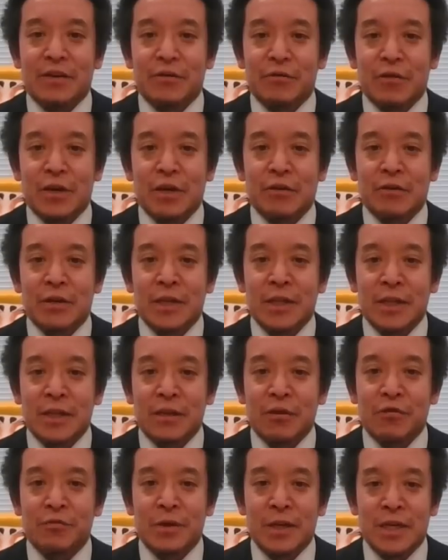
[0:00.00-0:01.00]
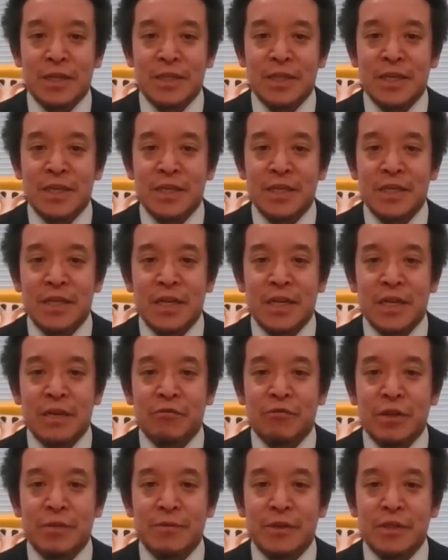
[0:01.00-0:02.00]
他の方にお任せして
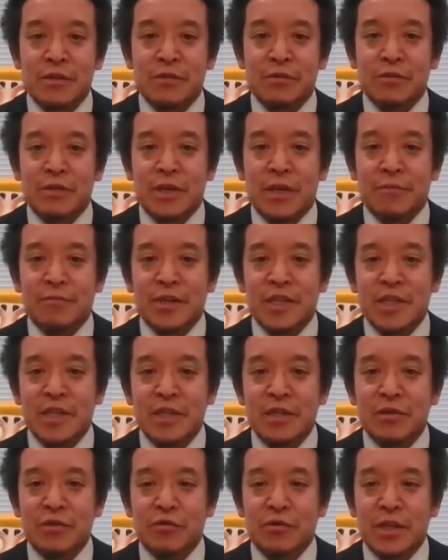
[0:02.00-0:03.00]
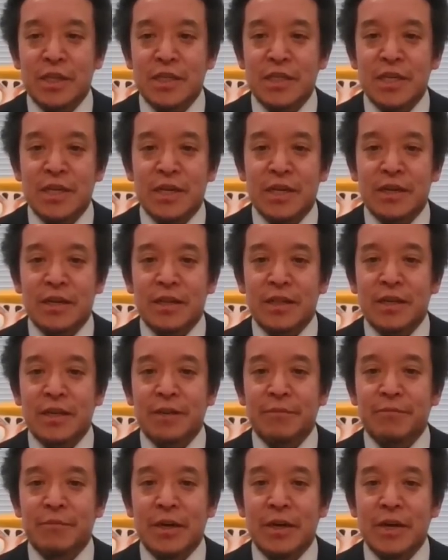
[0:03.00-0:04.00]
おりますので、新党を立ち上げなん
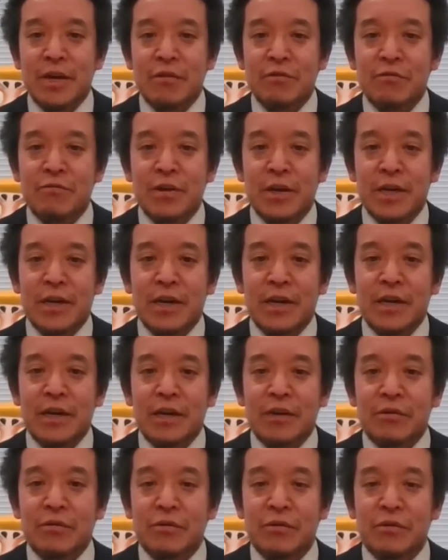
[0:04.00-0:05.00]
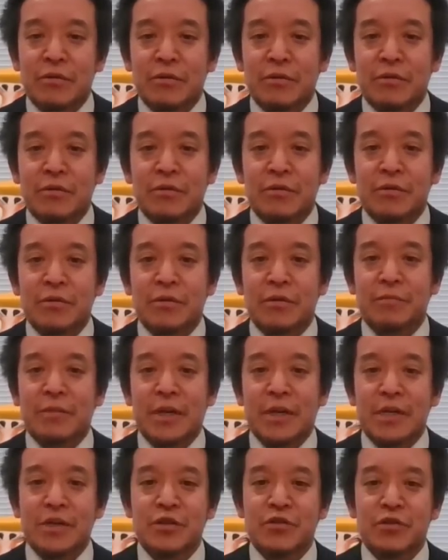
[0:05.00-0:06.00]
て、やるわけがないと。
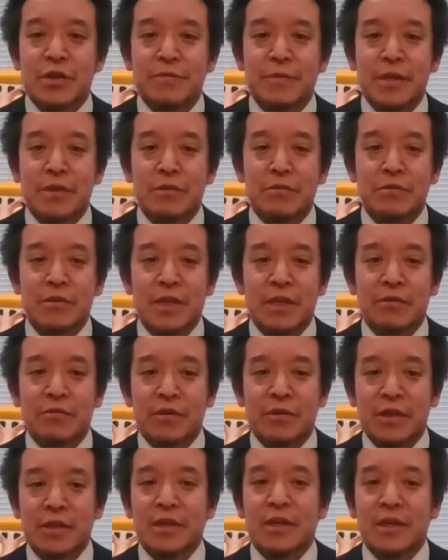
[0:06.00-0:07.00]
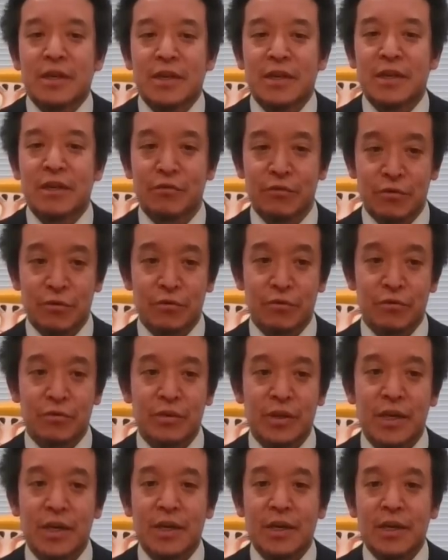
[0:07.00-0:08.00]
非常にめんどくさいのでね、というこ
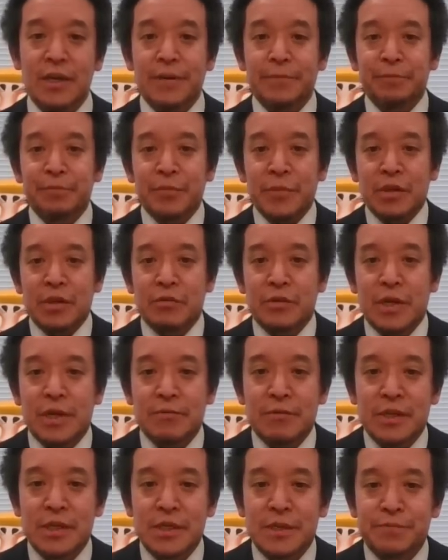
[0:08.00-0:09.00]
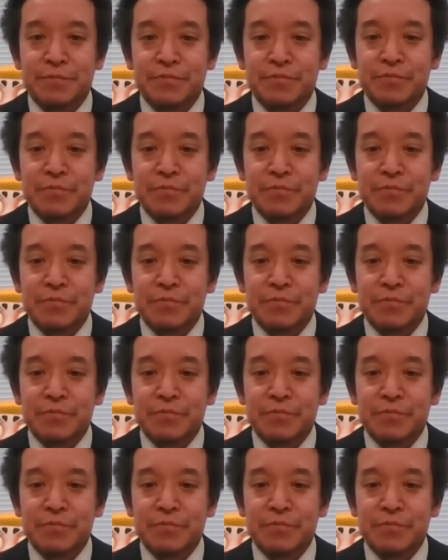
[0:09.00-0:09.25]
とでございます。